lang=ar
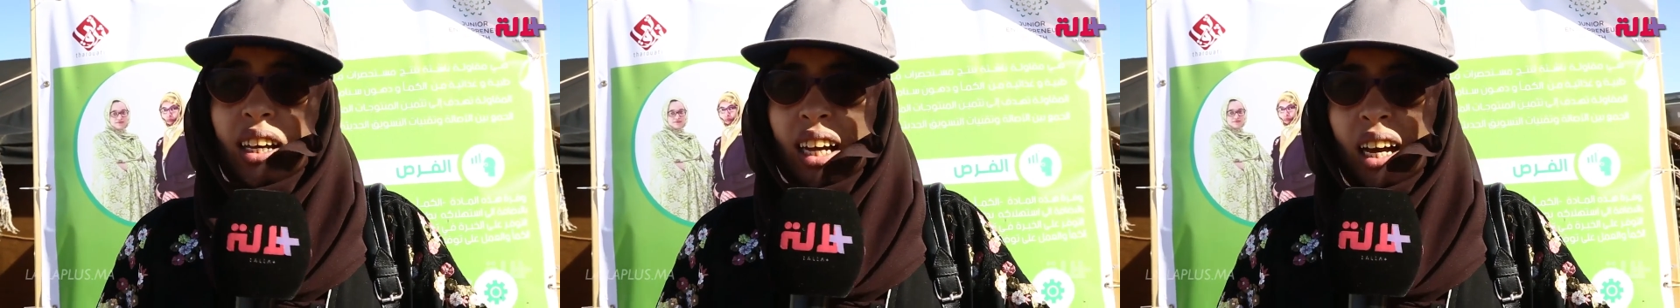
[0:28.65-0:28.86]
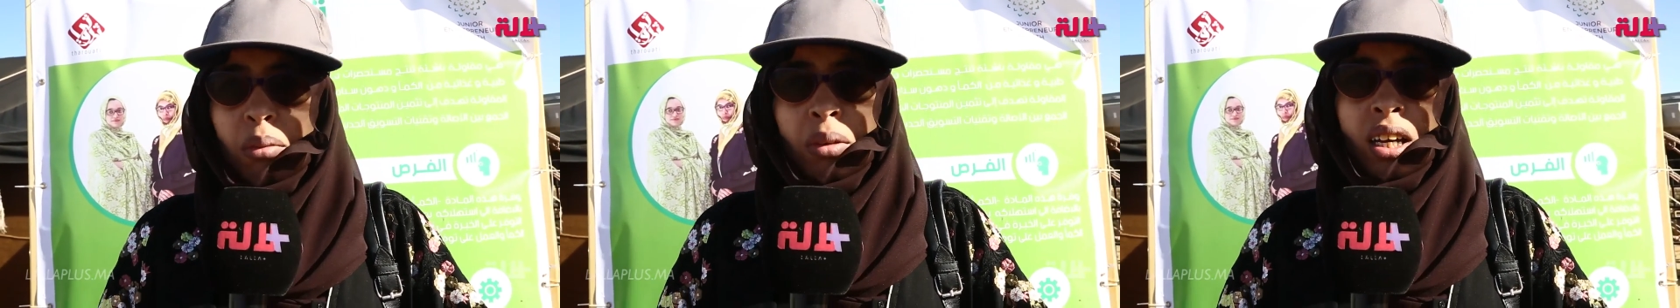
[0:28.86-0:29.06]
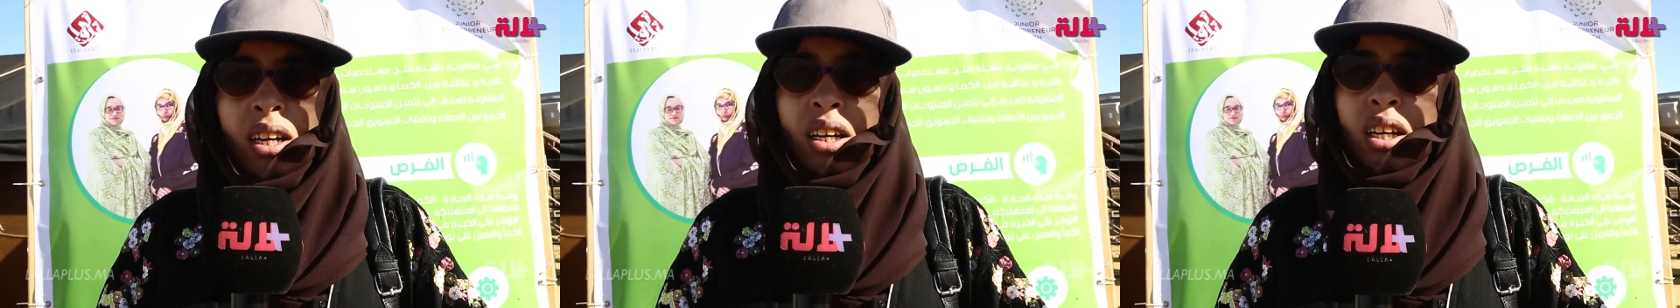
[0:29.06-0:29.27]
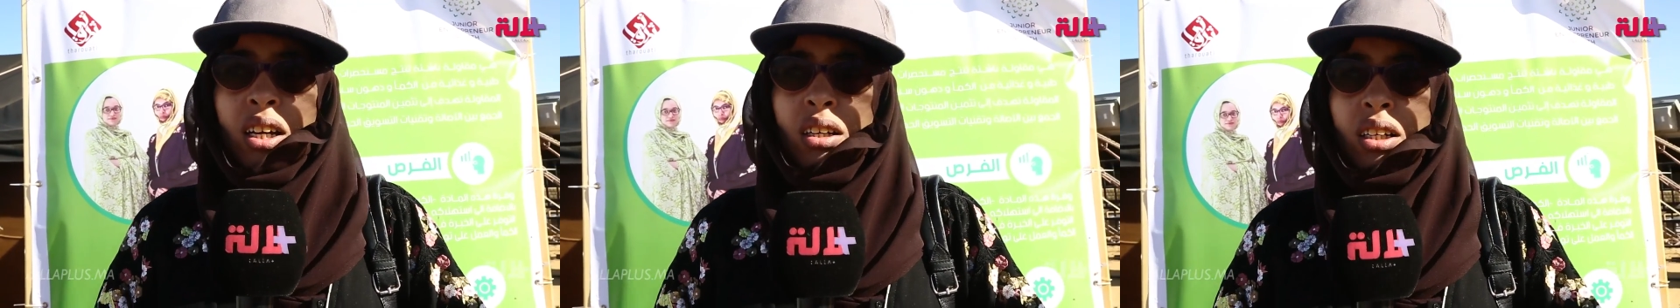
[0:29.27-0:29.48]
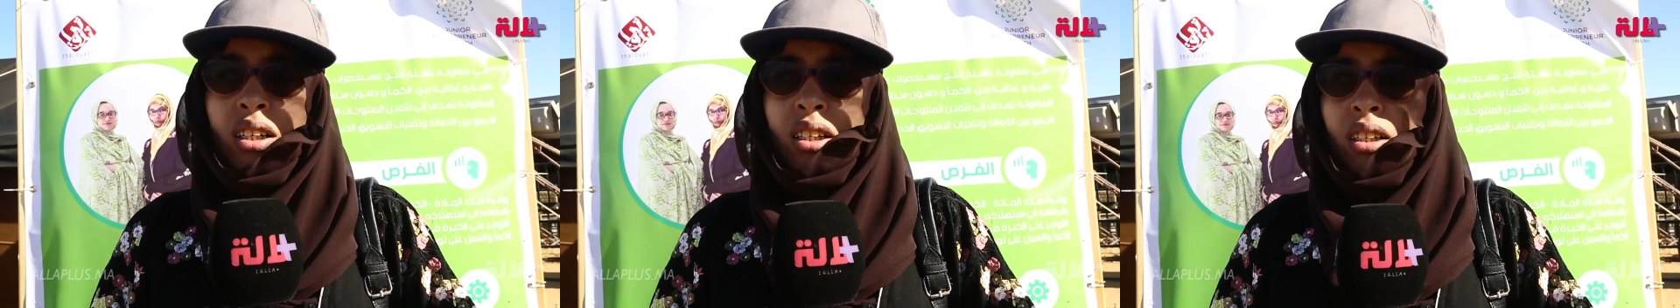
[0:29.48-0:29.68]
كان منها
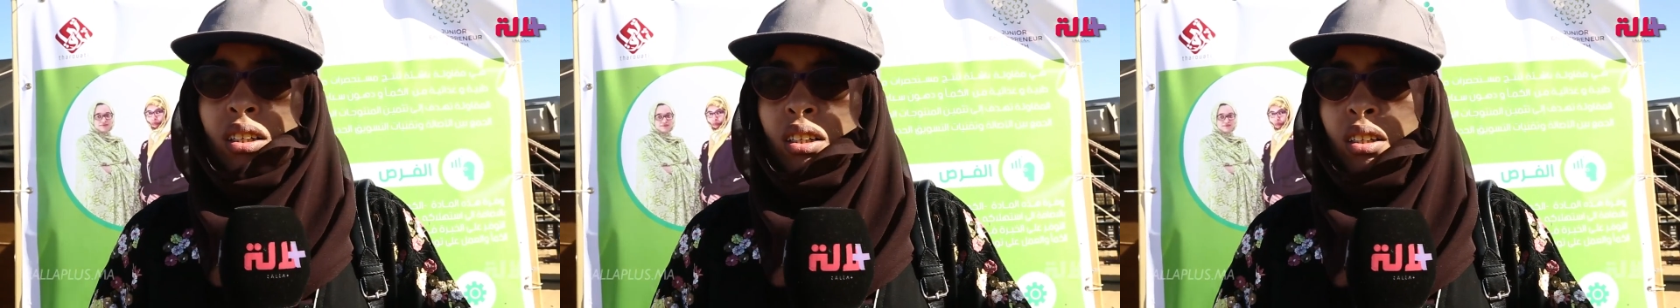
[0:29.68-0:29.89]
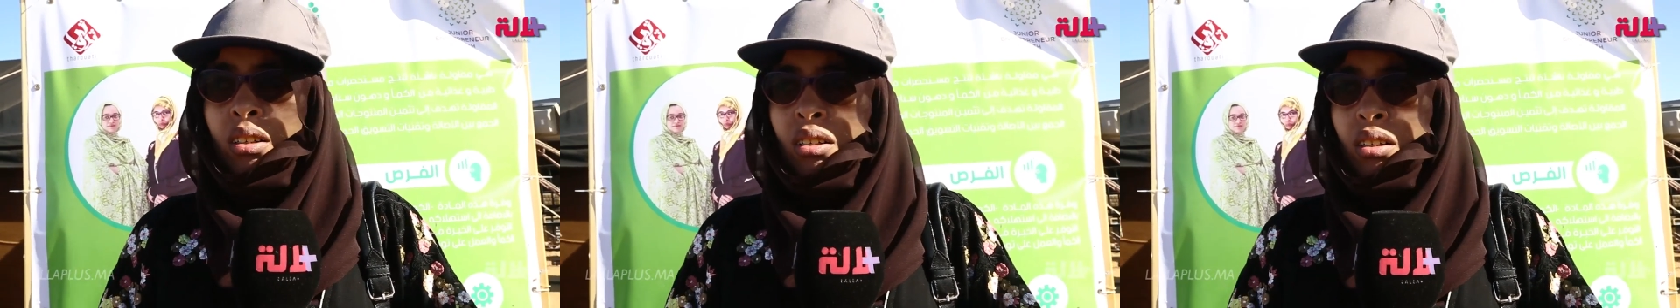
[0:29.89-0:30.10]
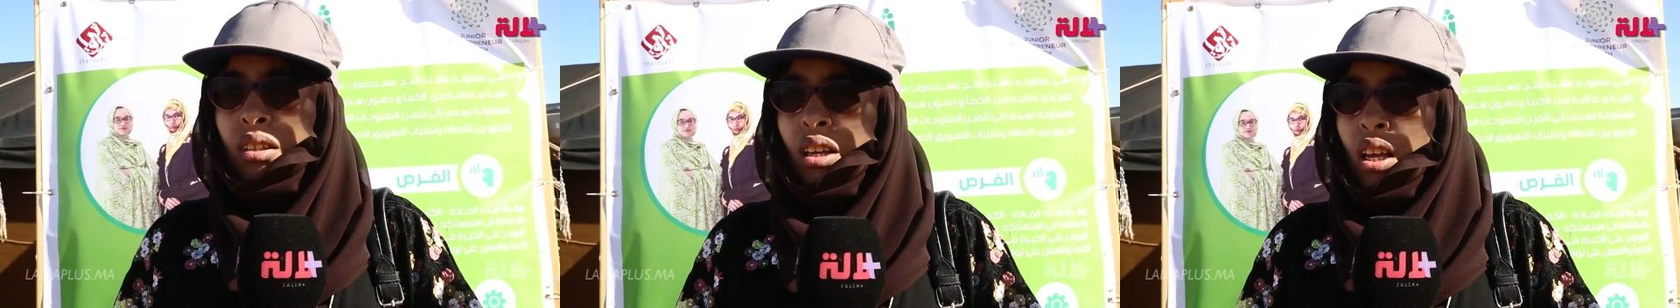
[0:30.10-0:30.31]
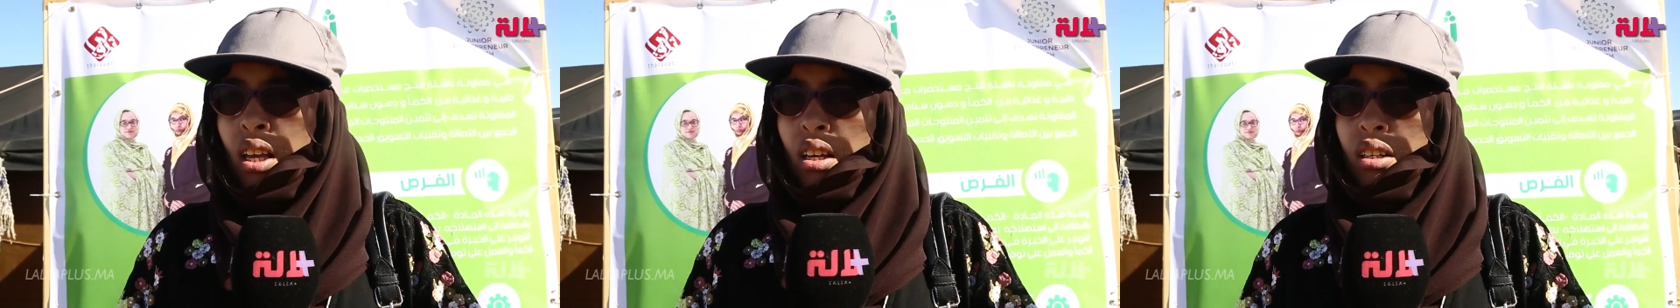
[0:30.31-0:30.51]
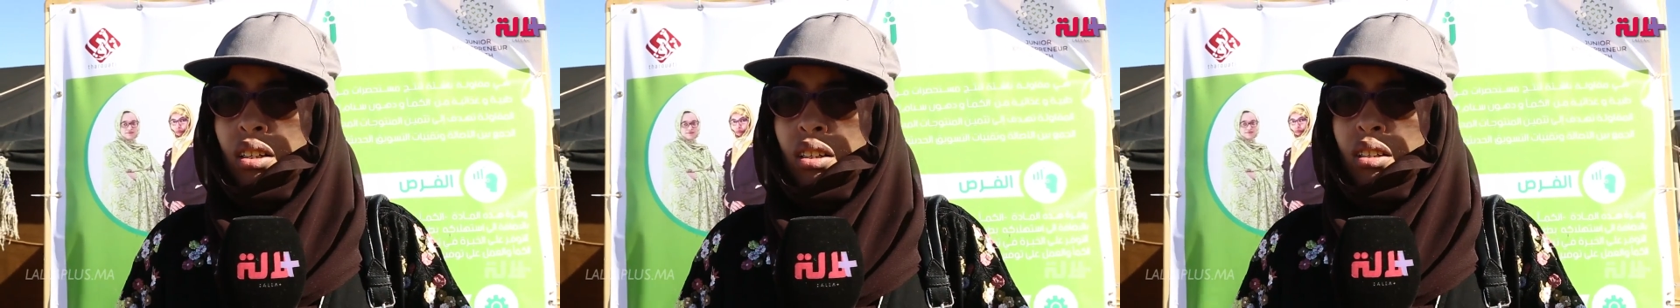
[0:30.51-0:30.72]
الـ الـ
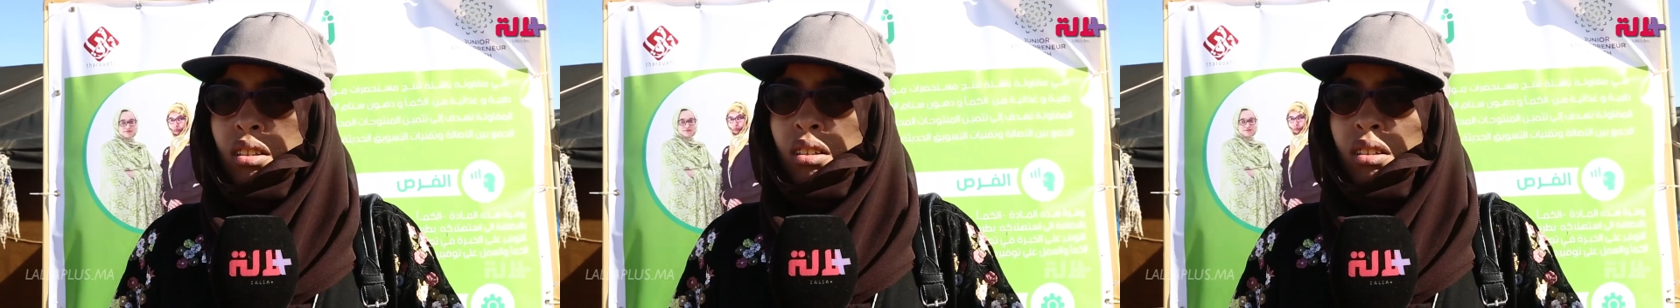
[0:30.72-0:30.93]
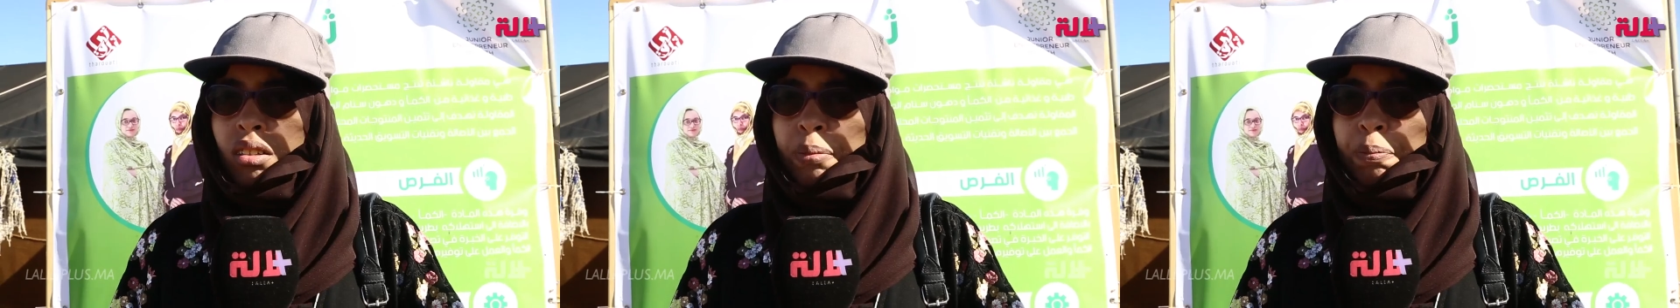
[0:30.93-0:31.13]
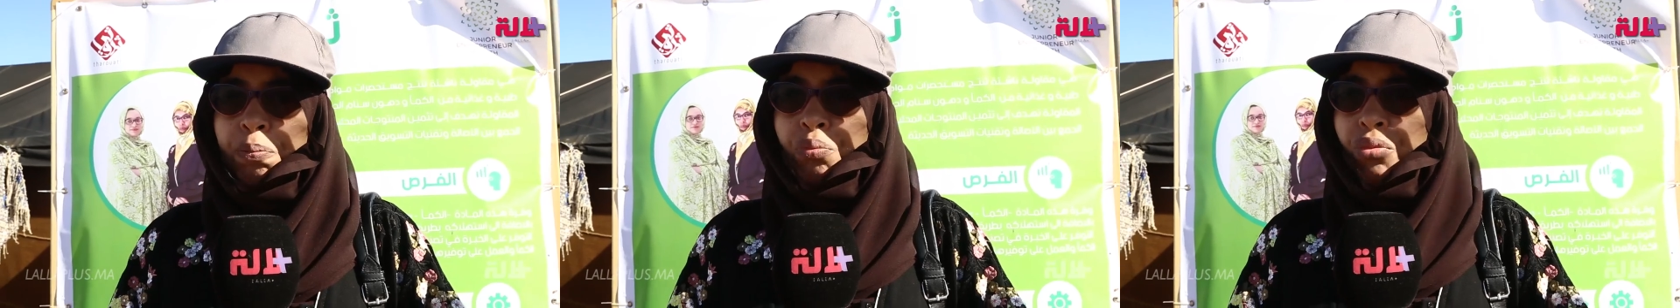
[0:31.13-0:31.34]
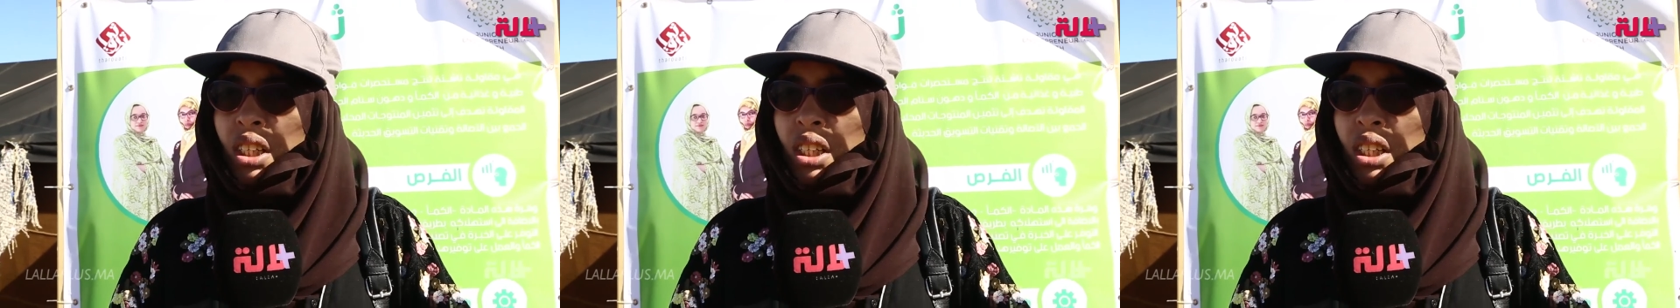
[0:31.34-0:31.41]
ال